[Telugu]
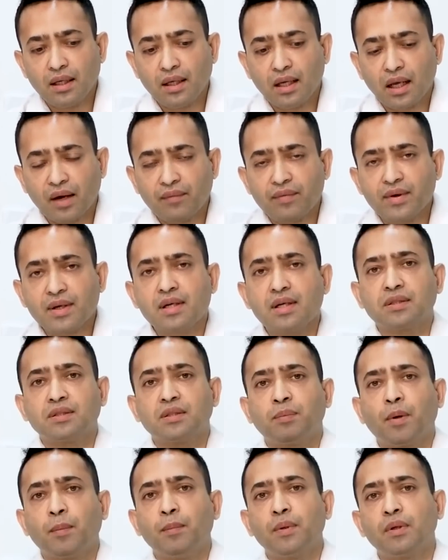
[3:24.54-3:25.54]
ఈ
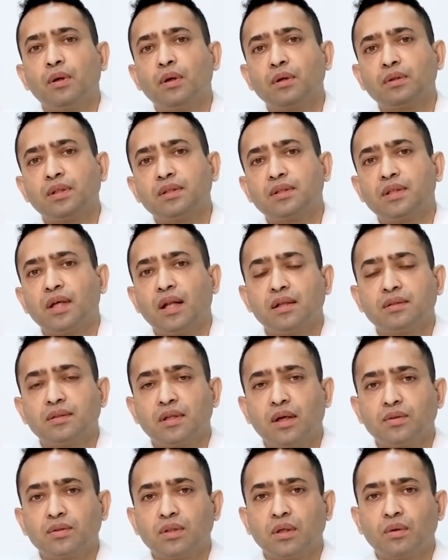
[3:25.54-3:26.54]
అవేర్నెస్ పబ్లిక్లోకి
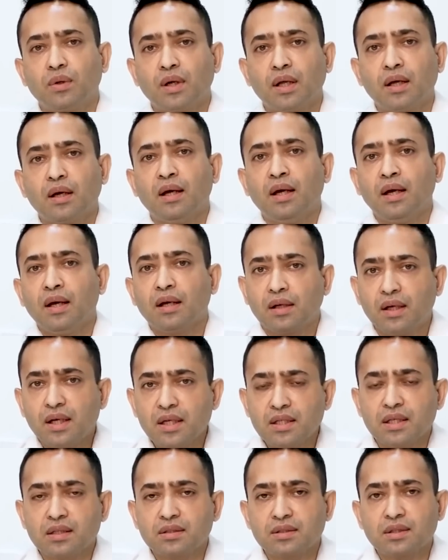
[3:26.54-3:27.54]
తీసుకెళ్లాల్సిన అవసరం కూడా
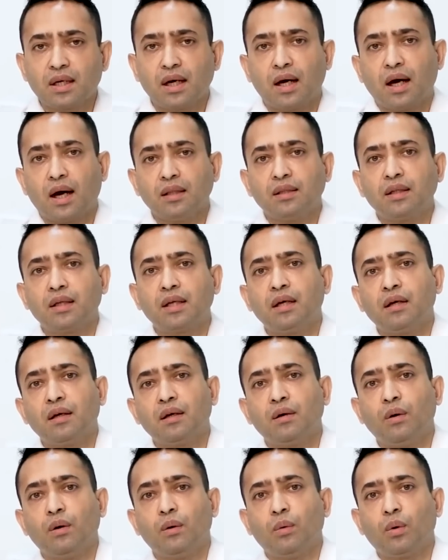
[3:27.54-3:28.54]
క్లినిషియన్స్గా అందరికీ
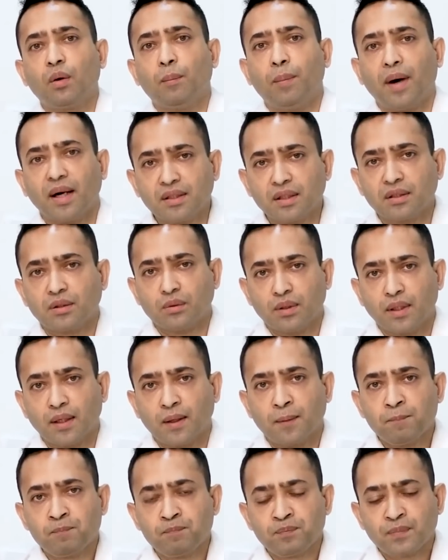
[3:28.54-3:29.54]
ఒక బాధ్యత ఉంది
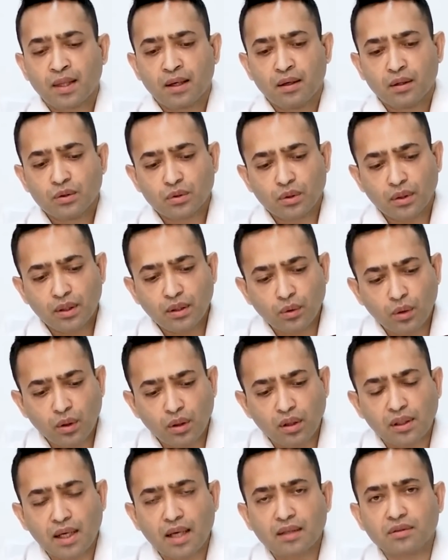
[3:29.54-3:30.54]
సో
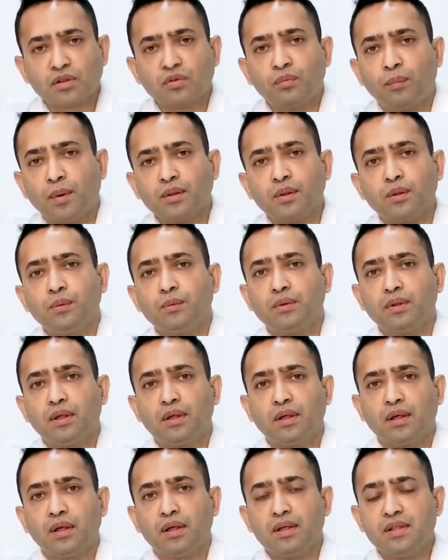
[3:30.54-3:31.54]
ఇంకొక క్లాస్ ఆఫ్ మందు
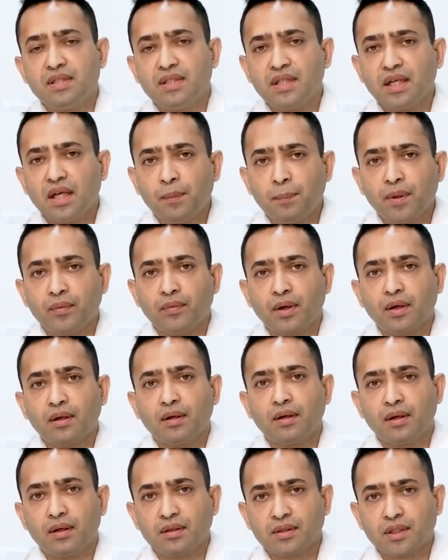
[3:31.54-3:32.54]
జిఎల్పి వన్
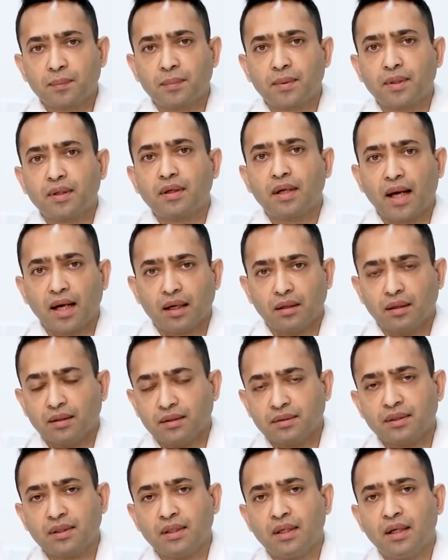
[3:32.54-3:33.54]
రిసెప్టర్
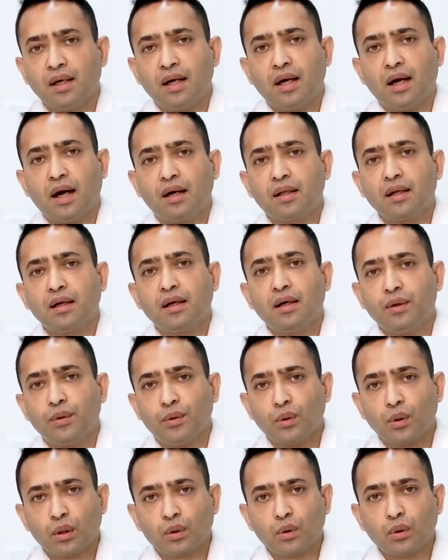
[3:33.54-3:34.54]
యాగనిస్ అంటే
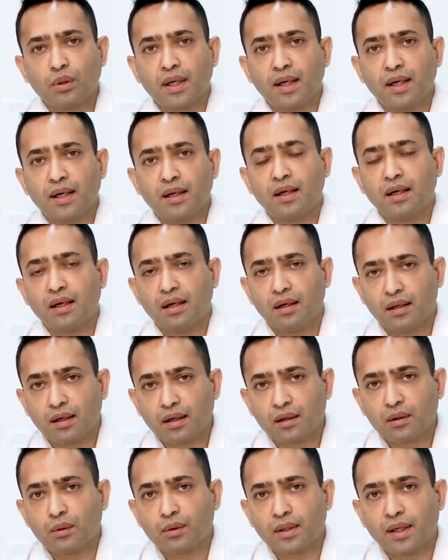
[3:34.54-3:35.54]
డ్యూలగ్లూటైడ్
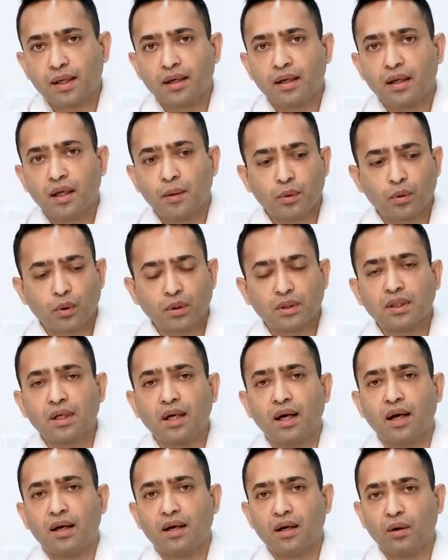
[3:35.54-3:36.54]
లేరాగ్లూటైడ్ ఇప్పుడు
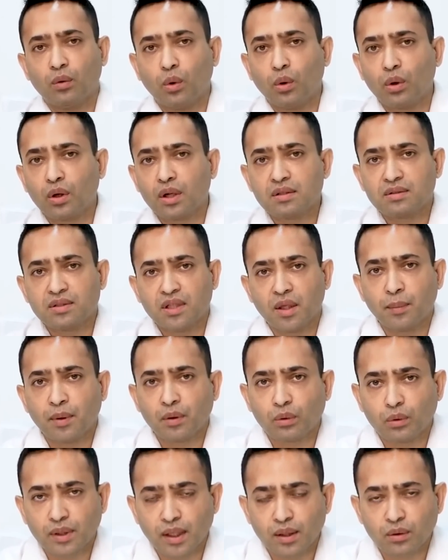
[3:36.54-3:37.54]
కొత్తగా ఓరల్
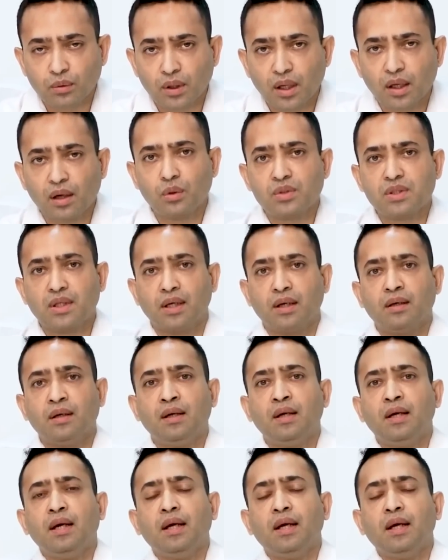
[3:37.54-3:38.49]
సెమోగ్లూటైడ్ కూడా వచ్చాయి